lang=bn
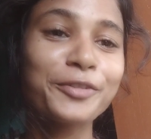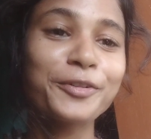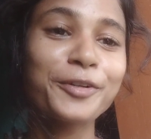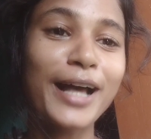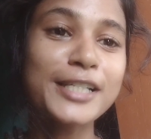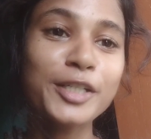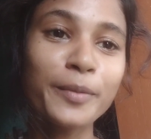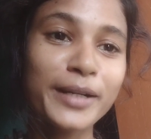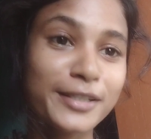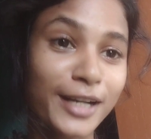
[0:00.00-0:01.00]
তো আজকেও
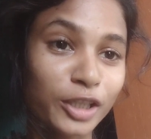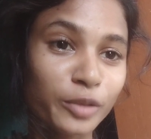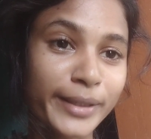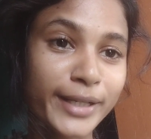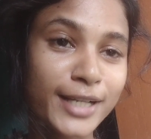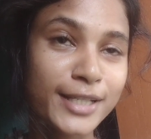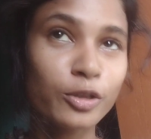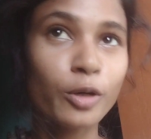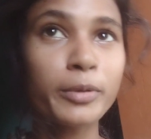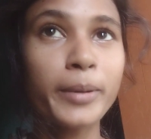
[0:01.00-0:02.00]
আমার একটা শ্রাদ্ধবাড়ি আছে
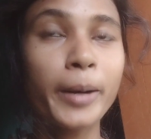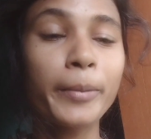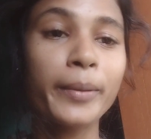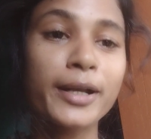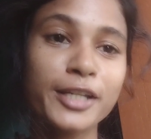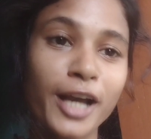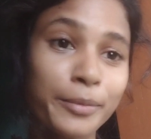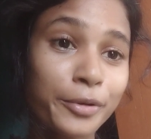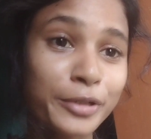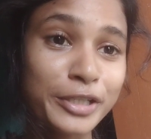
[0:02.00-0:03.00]
তো আমি ভাবলাম আজকে
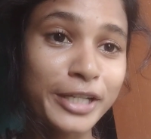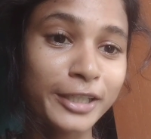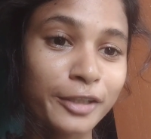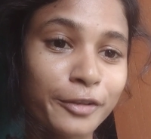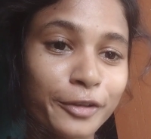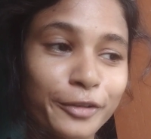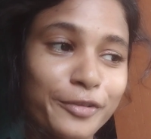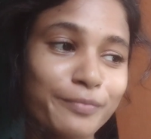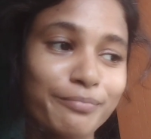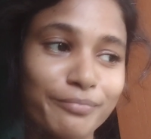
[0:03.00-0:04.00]
আমিও নিজে একটা
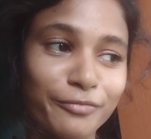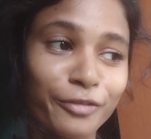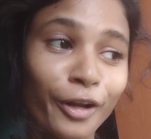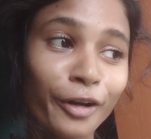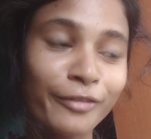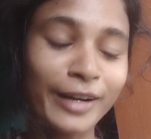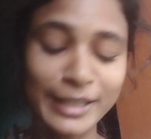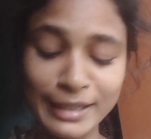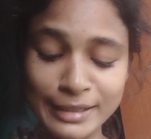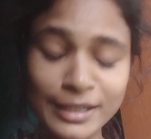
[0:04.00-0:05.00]
ভ্লগ
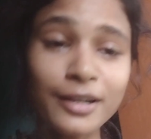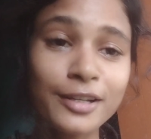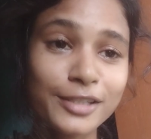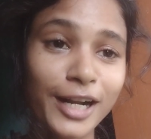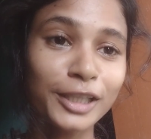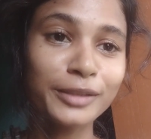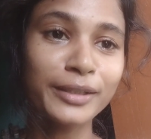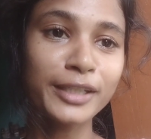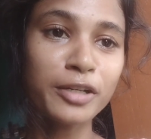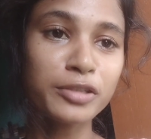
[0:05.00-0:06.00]
বানিয়ে নিই
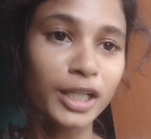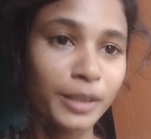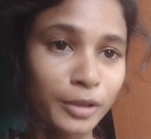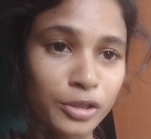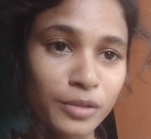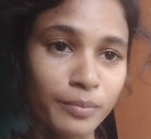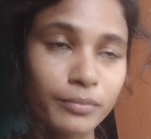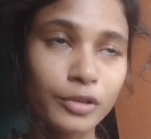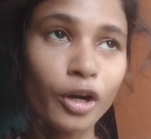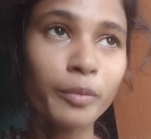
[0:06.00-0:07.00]
শ্রাদ্ধবাড়ি কারণ শ্রাদ্ধবাড়ি তো
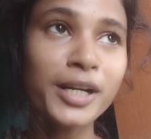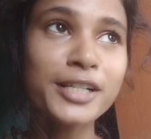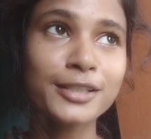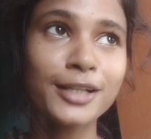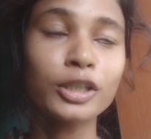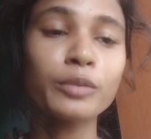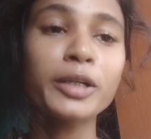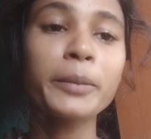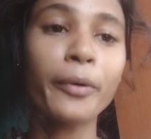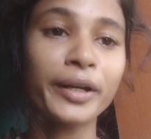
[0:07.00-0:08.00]
নর্মালি
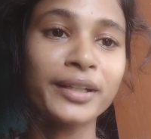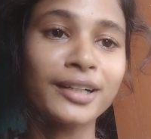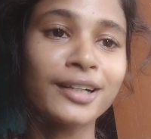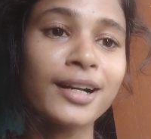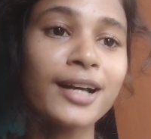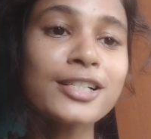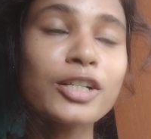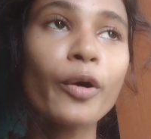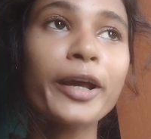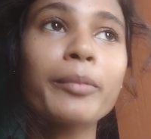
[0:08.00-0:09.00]
শ্রাদ্ধবাড়ি পড়েই না আর লাস্ট
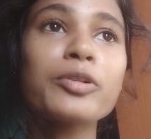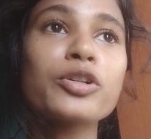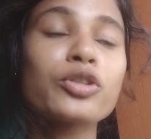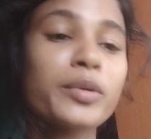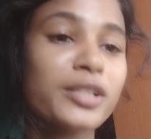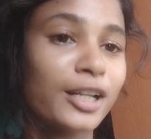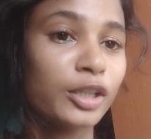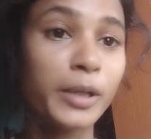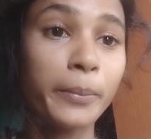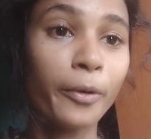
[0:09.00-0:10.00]
কয়েক বছর তোমার
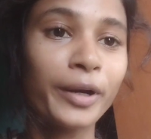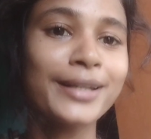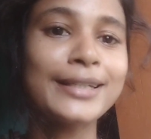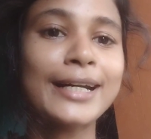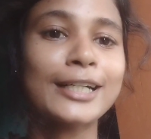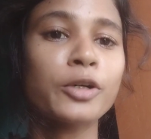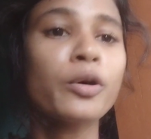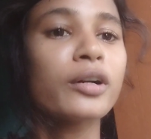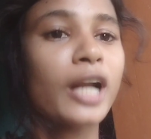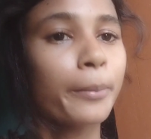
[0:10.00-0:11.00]
শ্রাদ্ধবাড়ি পড়েই নি একটাও
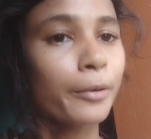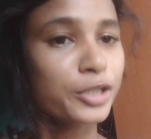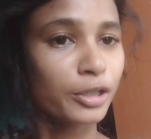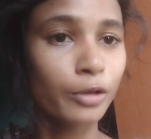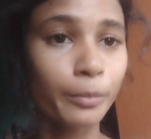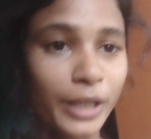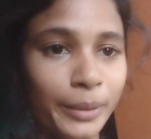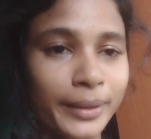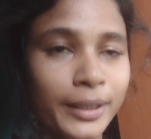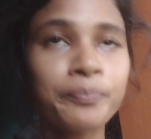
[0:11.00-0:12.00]
না পড়েছে কোনো
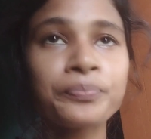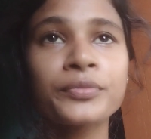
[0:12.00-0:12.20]
বিয়ে বাড়ি